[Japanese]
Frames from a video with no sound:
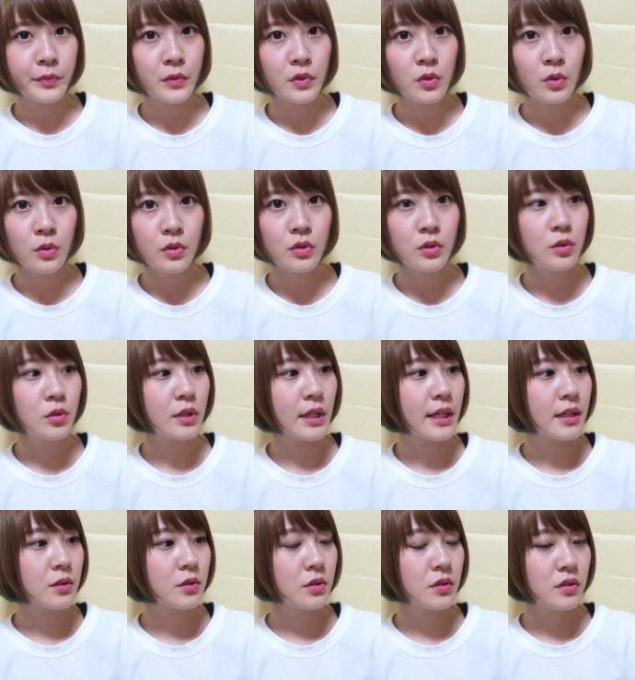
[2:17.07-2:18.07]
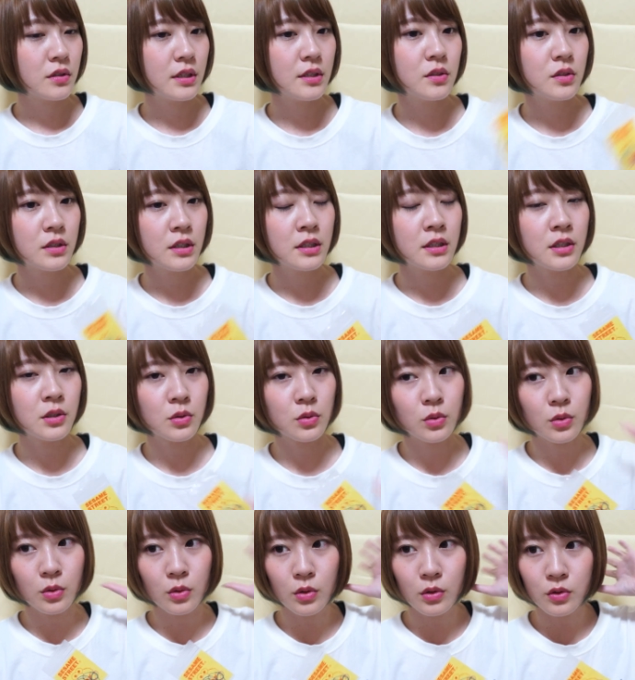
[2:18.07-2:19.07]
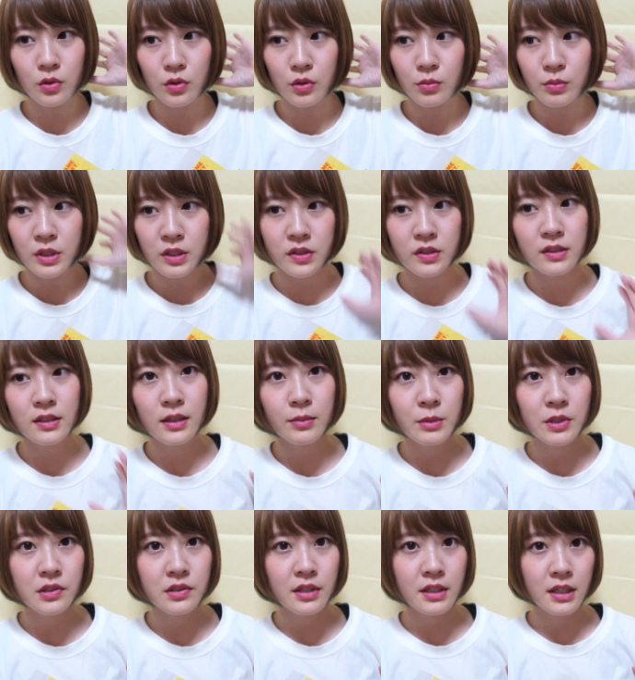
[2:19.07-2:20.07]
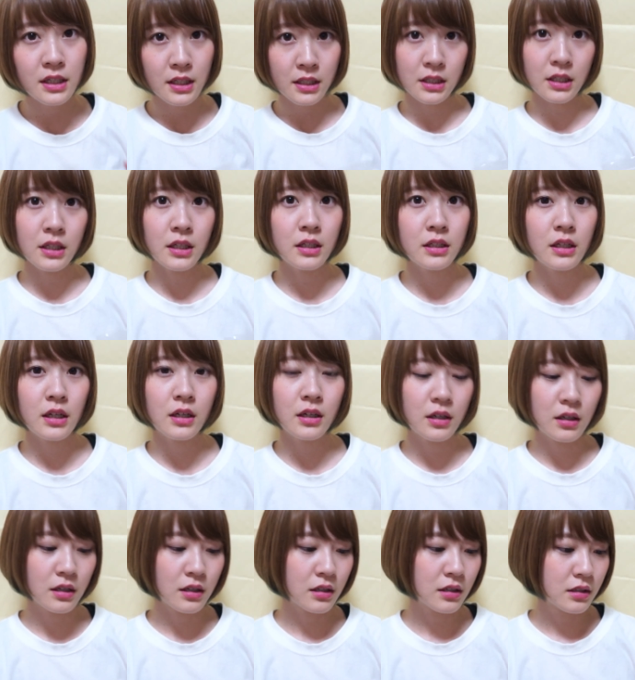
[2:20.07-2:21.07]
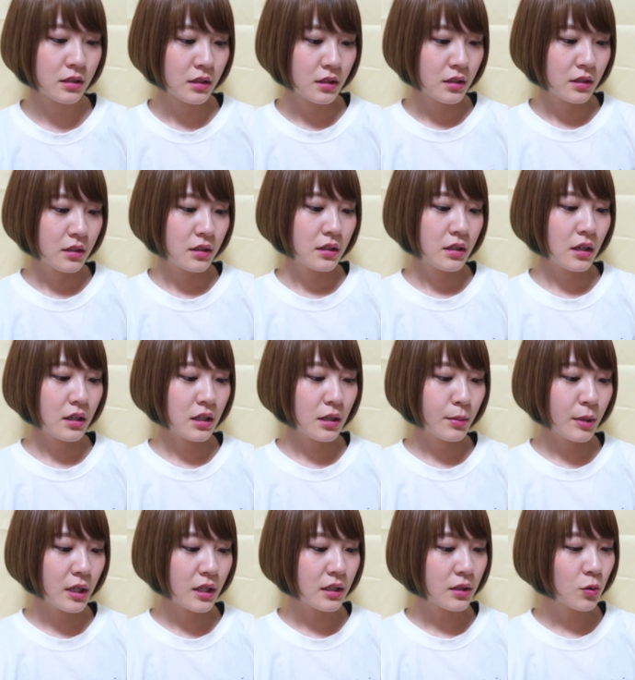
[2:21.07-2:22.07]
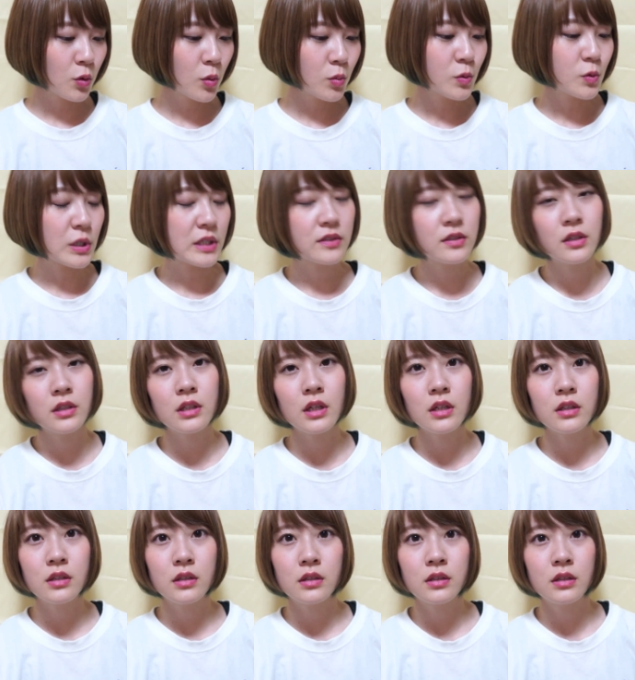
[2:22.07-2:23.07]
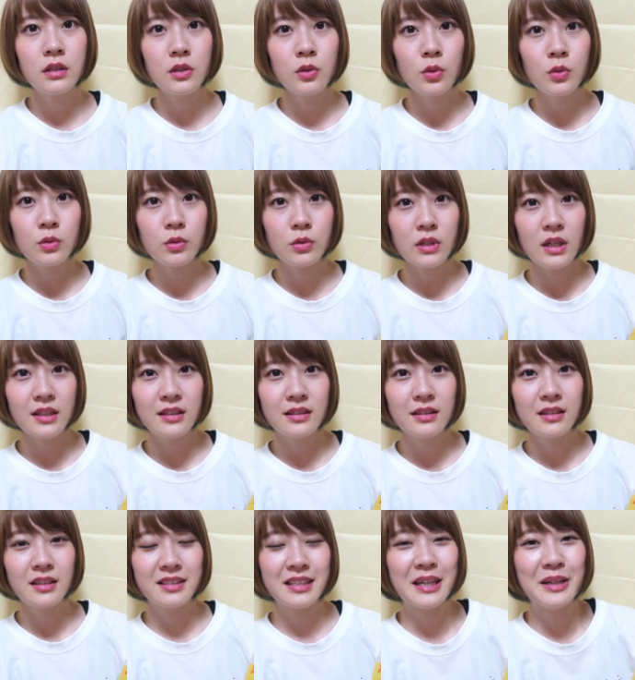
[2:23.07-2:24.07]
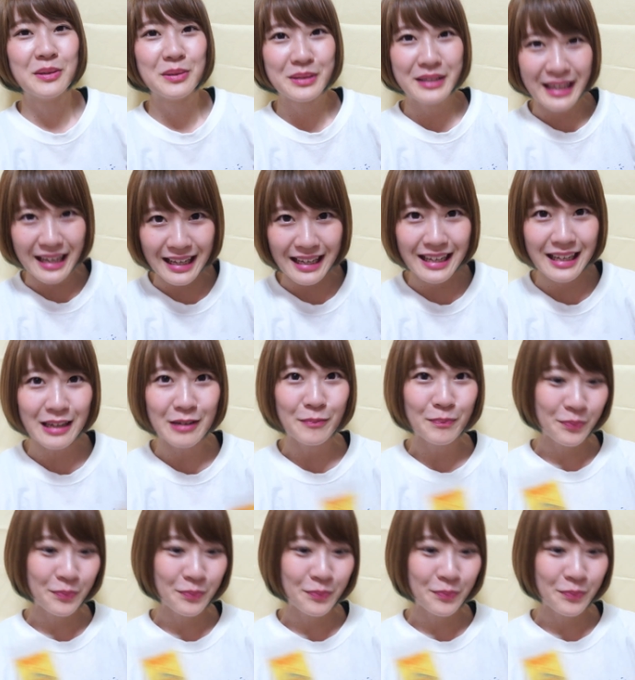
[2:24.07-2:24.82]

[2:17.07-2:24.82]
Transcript: そうするとねエクステつけてるとその三つ編みして寝なきゃいけないからあやばいゴム忘れたってよくなってたので